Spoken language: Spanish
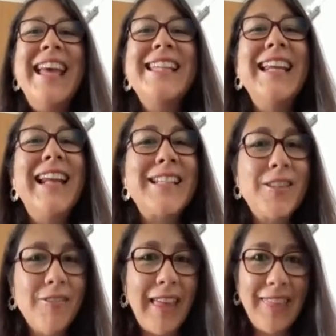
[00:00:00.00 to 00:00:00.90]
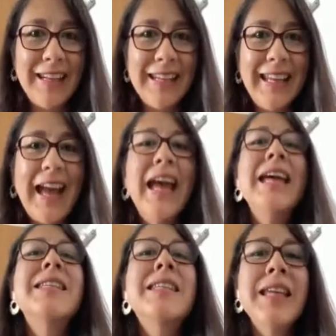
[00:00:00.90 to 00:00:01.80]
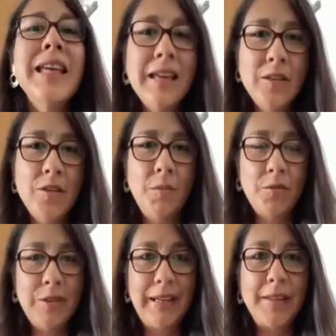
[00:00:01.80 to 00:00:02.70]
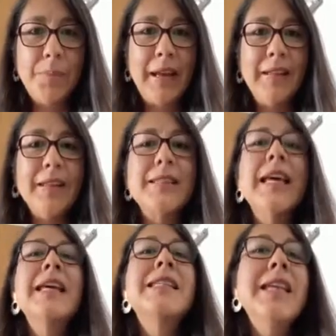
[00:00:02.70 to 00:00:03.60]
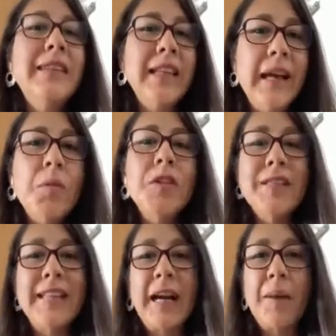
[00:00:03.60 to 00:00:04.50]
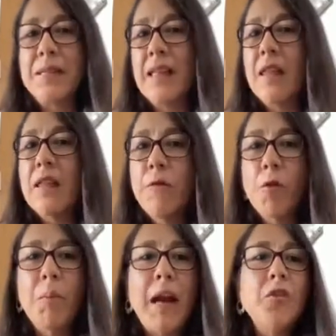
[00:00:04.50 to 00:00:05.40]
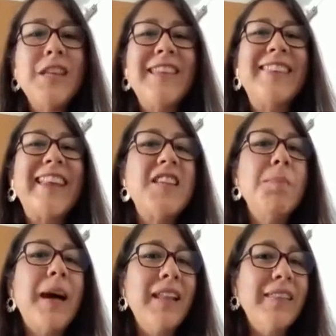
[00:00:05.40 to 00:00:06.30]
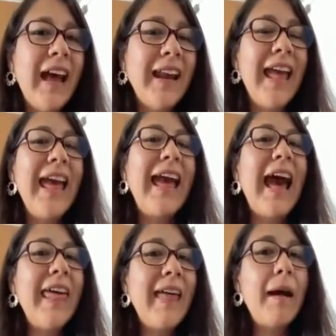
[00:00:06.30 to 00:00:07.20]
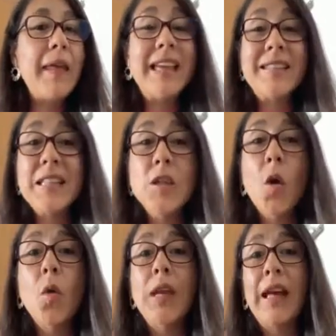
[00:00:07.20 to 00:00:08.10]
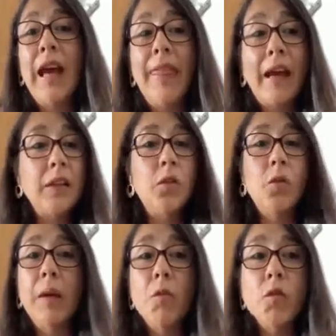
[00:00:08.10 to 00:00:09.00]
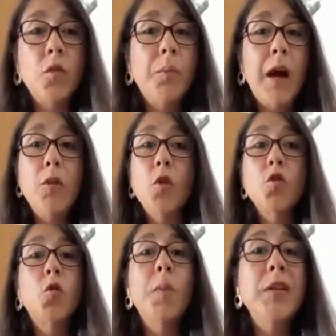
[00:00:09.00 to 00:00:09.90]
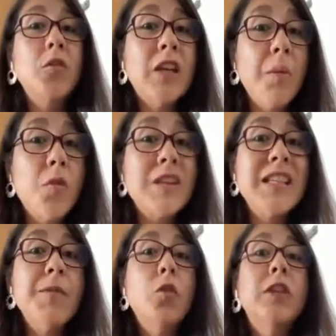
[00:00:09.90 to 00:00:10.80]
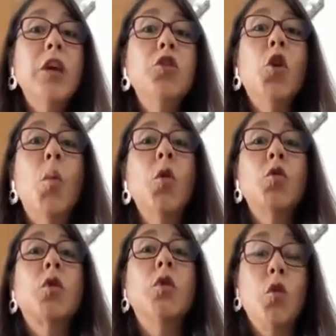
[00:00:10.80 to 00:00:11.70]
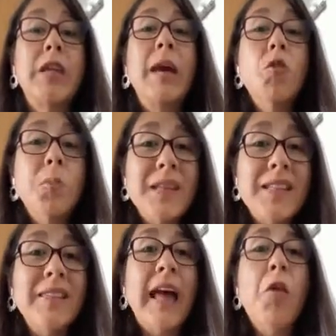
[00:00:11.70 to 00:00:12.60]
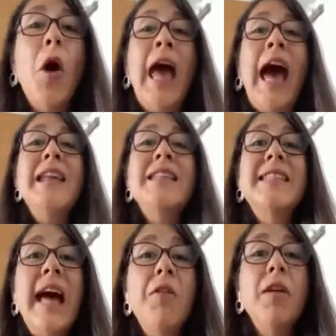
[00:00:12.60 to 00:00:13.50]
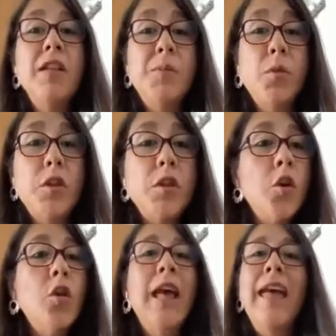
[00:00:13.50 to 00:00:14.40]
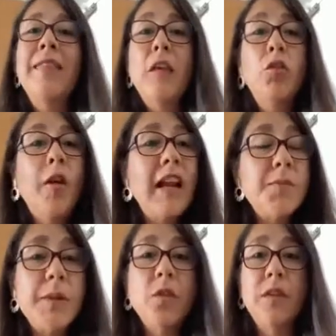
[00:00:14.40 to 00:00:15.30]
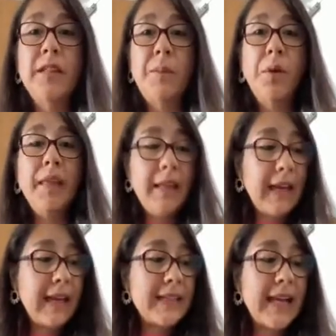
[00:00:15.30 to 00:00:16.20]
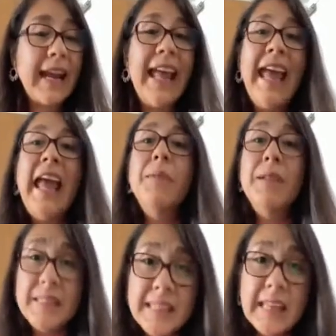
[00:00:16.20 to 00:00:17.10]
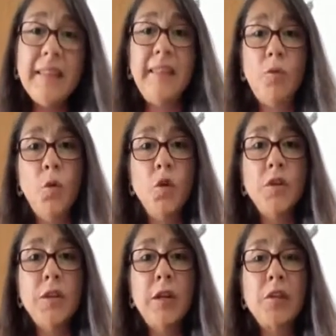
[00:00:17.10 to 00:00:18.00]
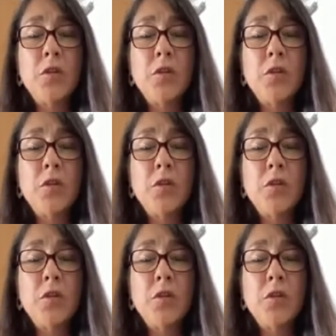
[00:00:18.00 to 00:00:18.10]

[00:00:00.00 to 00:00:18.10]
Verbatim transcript: desde la ciudadanía sí somos transparentes, sí tenemos esta capacidad de informarnos y de transparentar cada decisión y cada actitud que hemos tomado y los documentos que hemos recibido, tanto como los, que hemos presentado, han estado a la disposición de todas las personas que pueden ingresar. El 27 de junio se hizo la